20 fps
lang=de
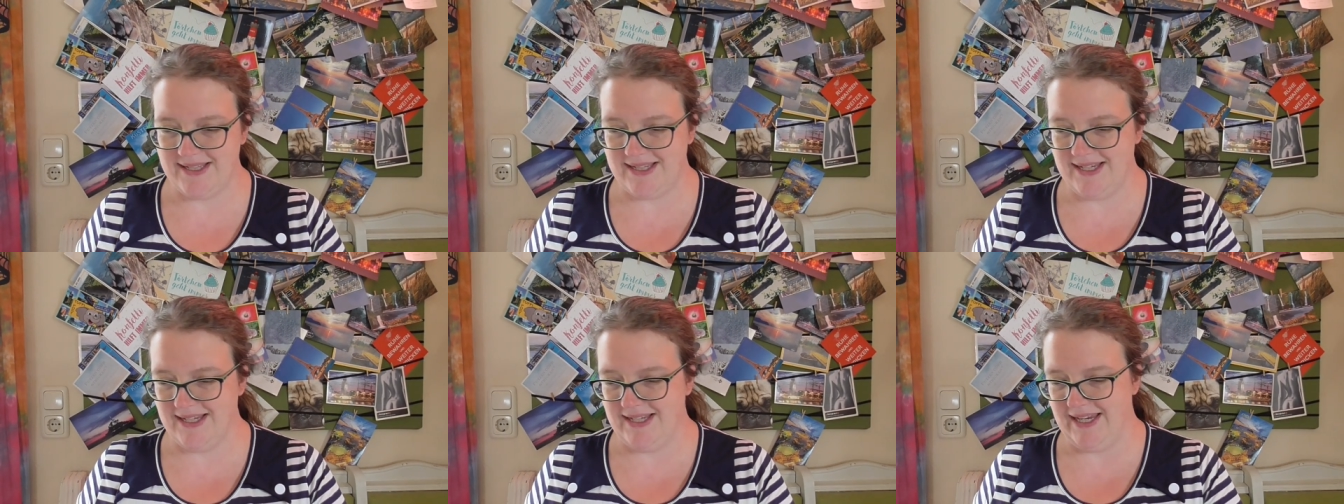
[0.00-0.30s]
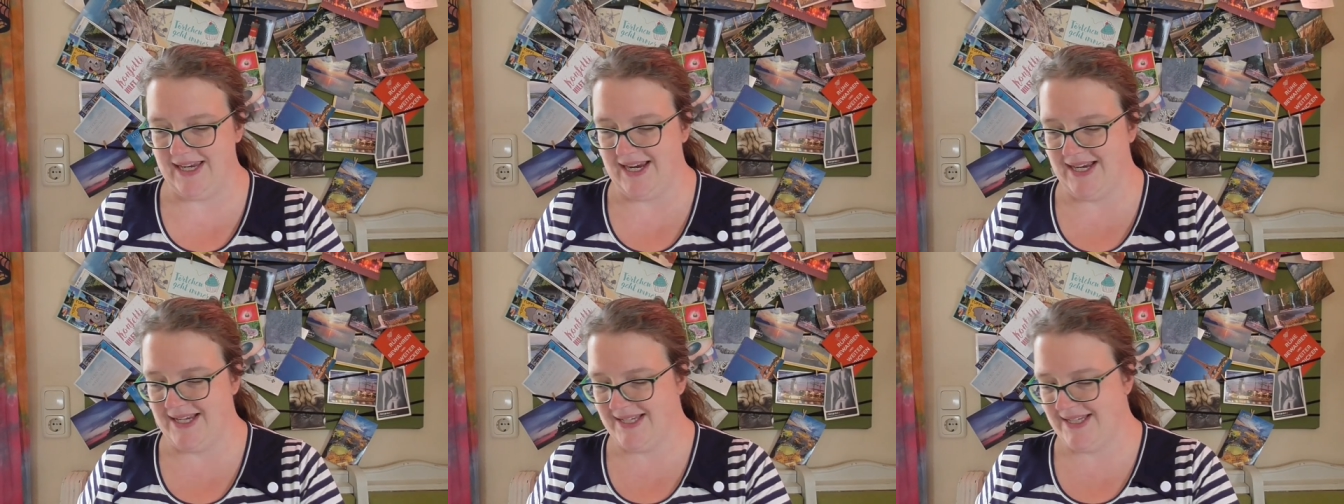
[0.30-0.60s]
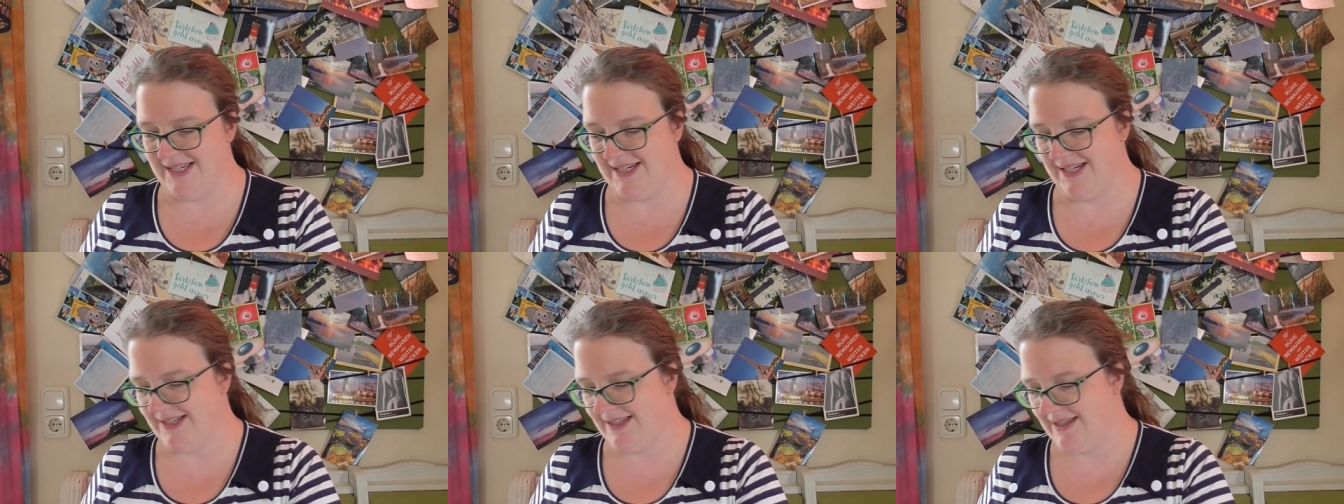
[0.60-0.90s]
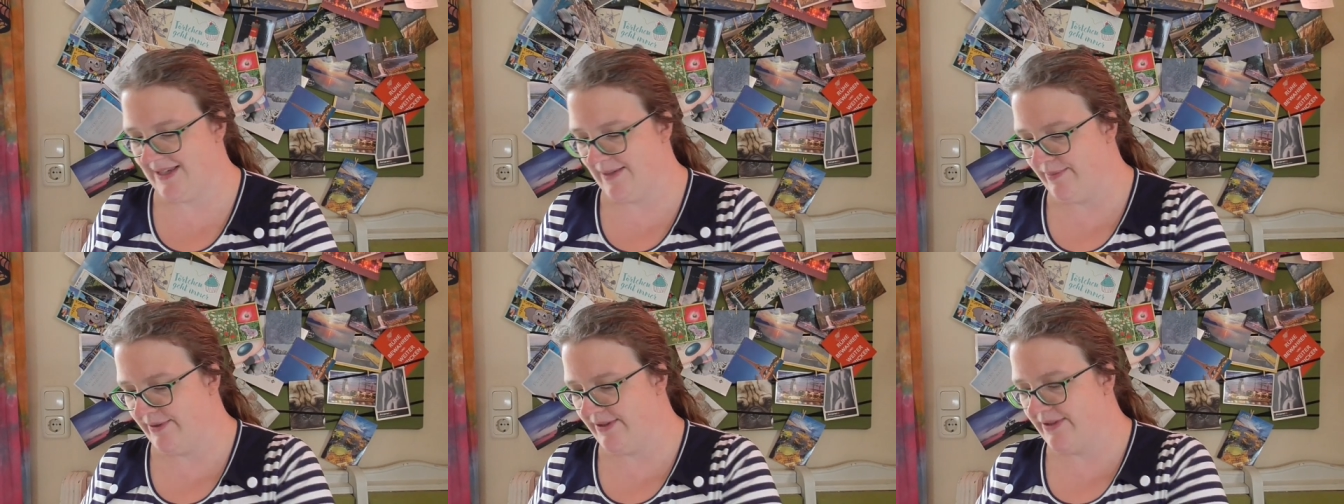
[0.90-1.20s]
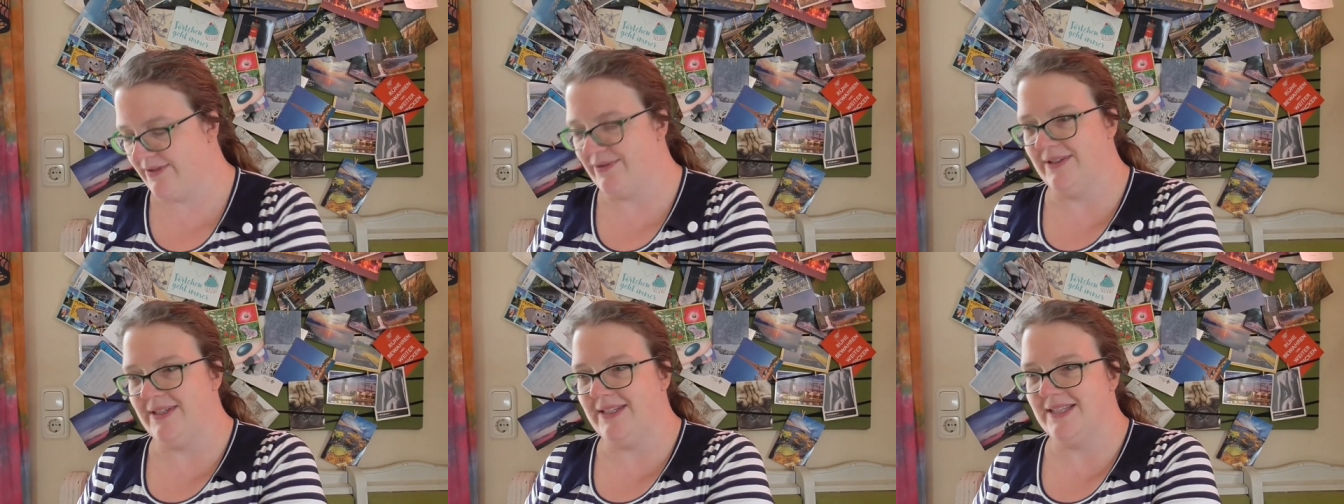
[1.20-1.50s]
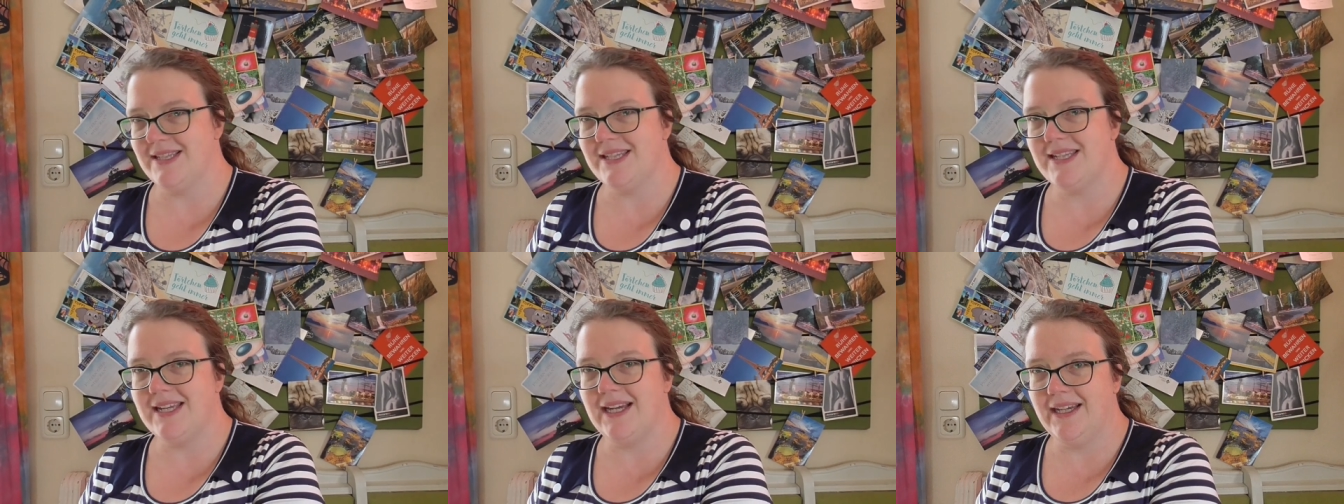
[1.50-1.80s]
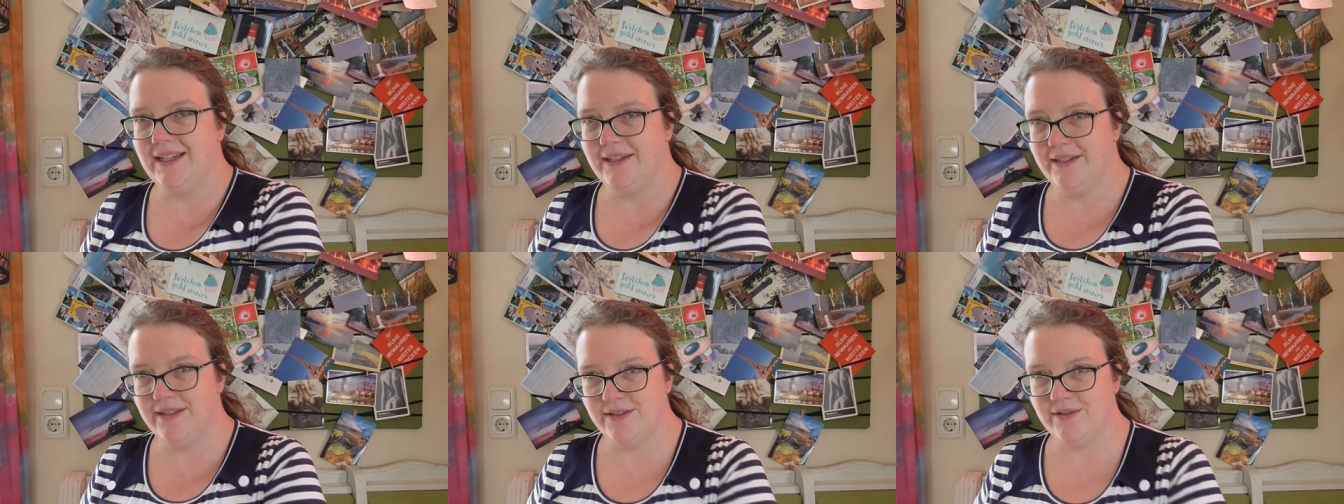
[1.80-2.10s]
sind die Hestia Slippers und die
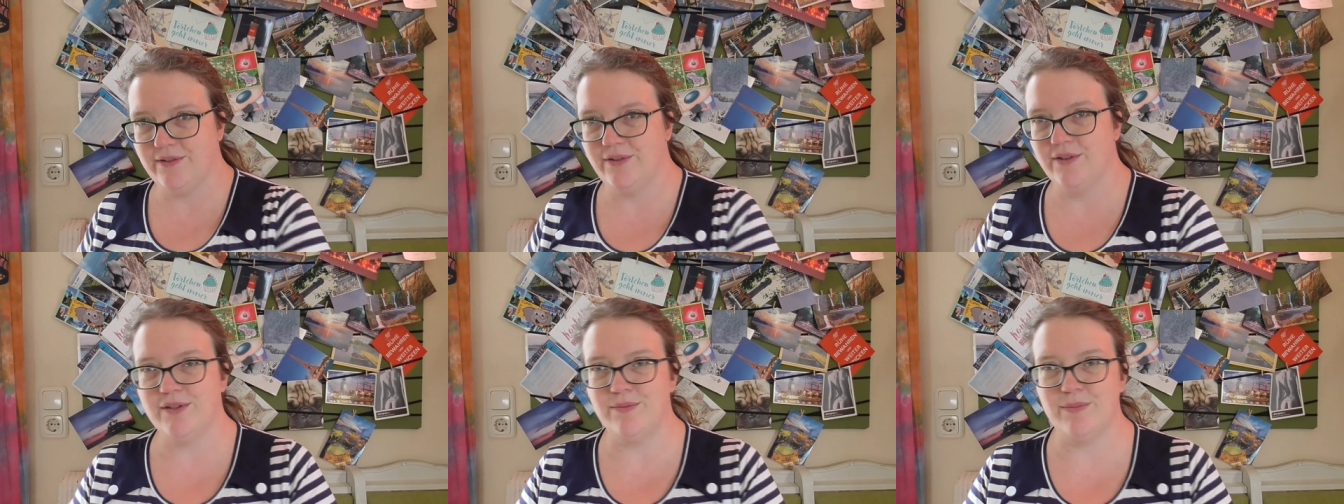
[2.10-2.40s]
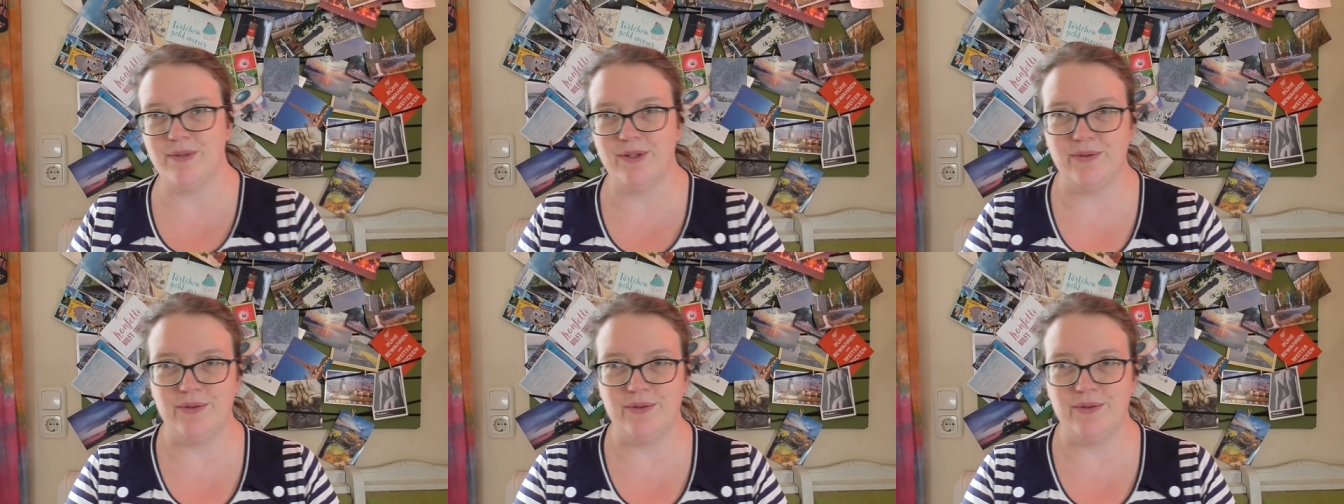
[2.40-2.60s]
zeige ich euch